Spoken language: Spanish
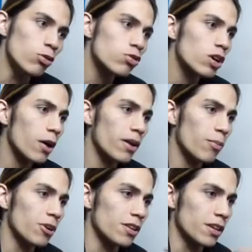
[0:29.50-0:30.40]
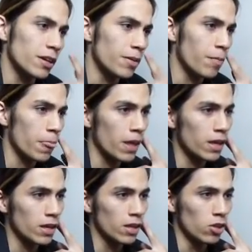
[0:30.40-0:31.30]
la luz tocaba la puerta
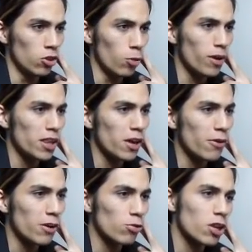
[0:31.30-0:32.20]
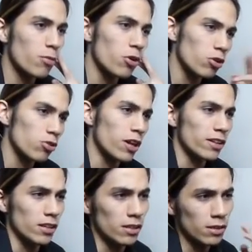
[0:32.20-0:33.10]
no planeaba reunirme hoy con
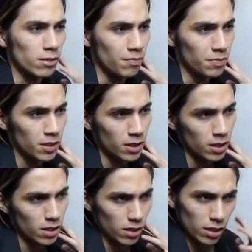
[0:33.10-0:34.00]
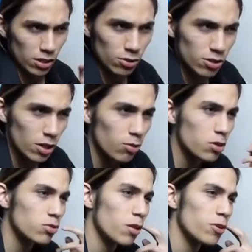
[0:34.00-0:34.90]
alguien. Y no tengo
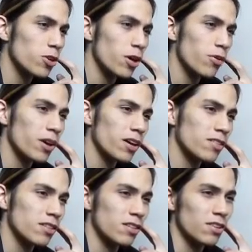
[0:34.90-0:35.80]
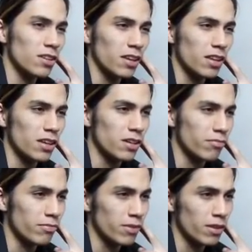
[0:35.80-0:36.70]
algún amigo que venga sin decir nada.
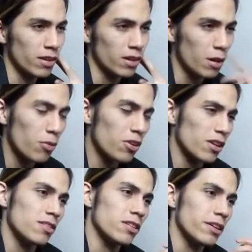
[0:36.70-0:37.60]
¿Qué podría